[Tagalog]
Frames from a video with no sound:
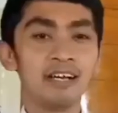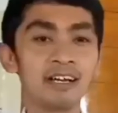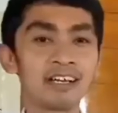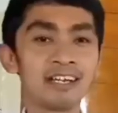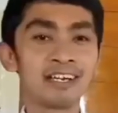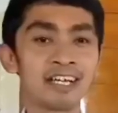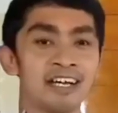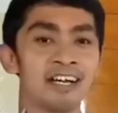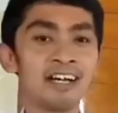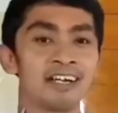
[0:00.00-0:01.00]
ng
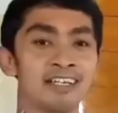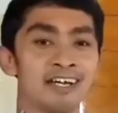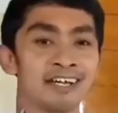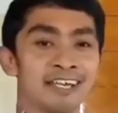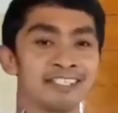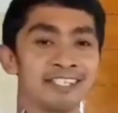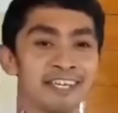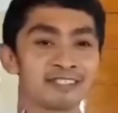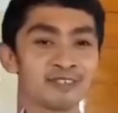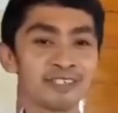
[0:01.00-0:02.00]
nasabing seminar
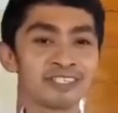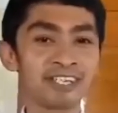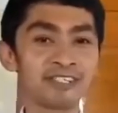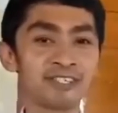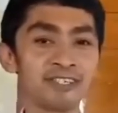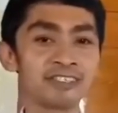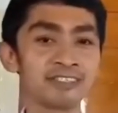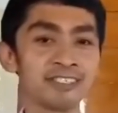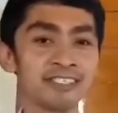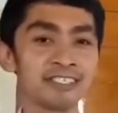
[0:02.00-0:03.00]
kagaya ng
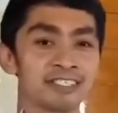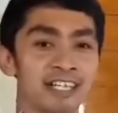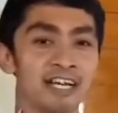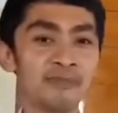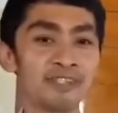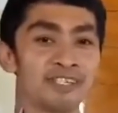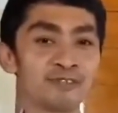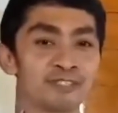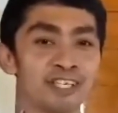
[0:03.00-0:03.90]
natutuhan nila kung paano